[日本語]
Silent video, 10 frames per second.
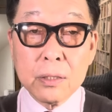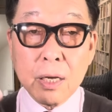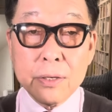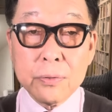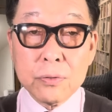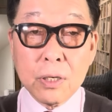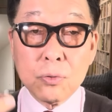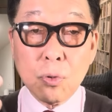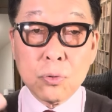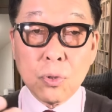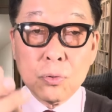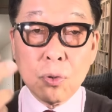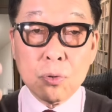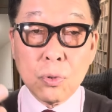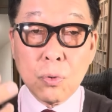台風がどんどん
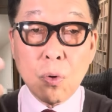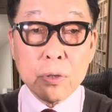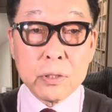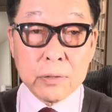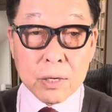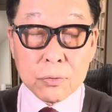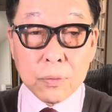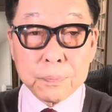どんどん大きくなると